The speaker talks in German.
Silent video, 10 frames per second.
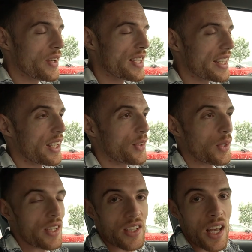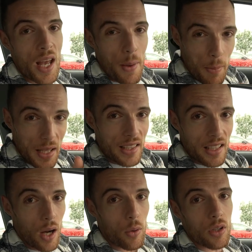wir sind natürlich mit
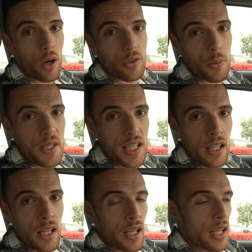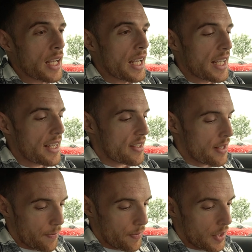den Augen auf dem Ziel.
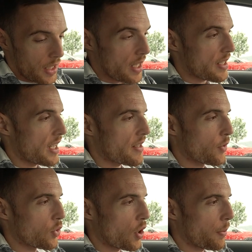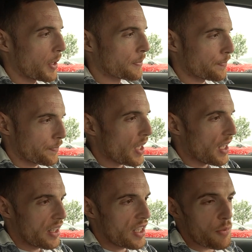Yes, jetzt geht's Food Shopping.
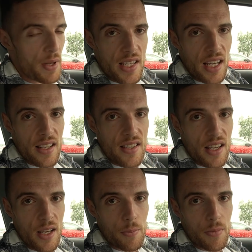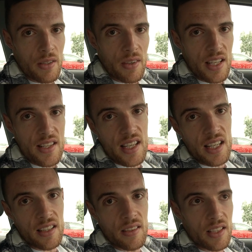Ja, nichts Spezielles. Ähm, ihr werdet
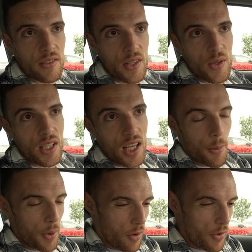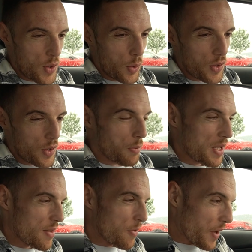sehen, ich werde so die Kamera versuchen, so ein
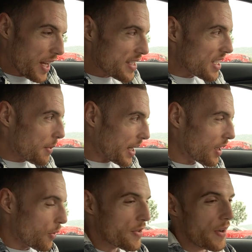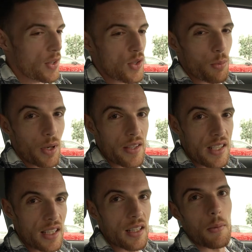bisschen fancy im Einkaufswagen zu
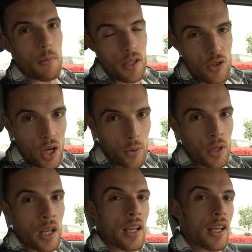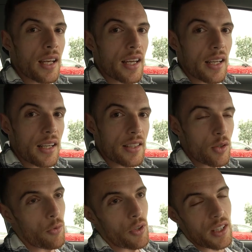platzieren. Mal schauen. Äh,
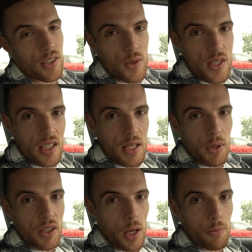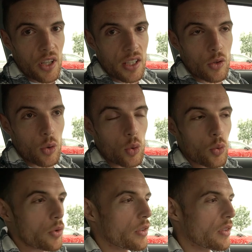ich hoffe, dass uns da niemand abwinkt
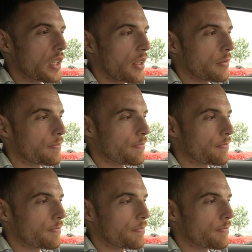und ja,